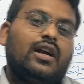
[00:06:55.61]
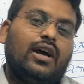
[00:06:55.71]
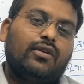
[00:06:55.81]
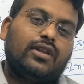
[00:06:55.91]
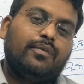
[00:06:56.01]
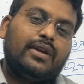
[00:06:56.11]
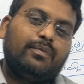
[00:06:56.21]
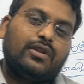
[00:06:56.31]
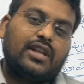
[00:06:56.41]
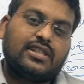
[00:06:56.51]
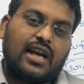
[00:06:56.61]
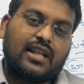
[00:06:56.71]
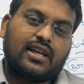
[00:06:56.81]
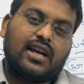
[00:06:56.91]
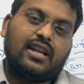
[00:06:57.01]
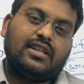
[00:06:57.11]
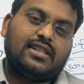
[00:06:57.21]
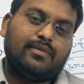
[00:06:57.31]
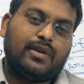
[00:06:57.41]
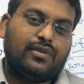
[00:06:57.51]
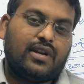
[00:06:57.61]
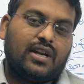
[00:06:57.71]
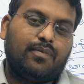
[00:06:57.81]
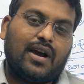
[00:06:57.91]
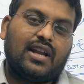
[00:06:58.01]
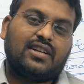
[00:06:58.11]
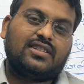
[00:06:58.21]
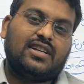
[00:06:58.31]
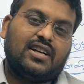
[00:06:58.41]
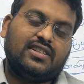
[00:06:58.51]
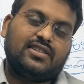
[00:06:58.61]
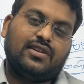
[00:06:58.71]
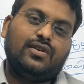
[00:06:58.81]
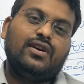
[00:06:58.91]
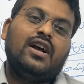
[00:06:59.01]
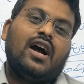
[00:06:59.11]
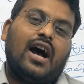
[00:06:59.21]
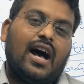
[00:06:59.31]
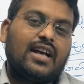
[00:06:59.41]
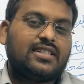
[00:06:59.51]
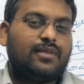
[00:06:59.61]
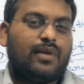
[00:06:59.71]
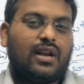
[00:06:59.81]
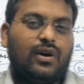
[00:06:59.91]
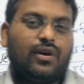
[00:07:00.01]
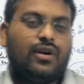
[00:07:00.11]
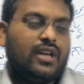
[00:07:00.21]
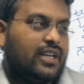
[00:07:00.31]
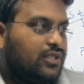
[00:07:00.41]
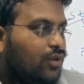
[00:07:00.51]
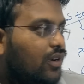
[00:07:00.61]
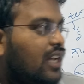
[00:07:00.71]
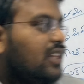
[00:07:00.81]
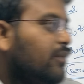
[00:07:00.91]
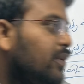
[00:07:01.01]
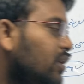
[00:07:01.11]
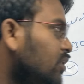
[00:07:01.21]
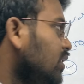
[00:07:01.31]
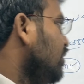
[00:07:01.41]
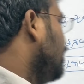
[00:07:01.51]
గౌతమి పుత్ర శాతకర్ని సినిమా చూడండి బాలకృష్ణ నటిస్తాడు ఆ సినిమాలో ఈ జోగల్ తంబి యుద్ధం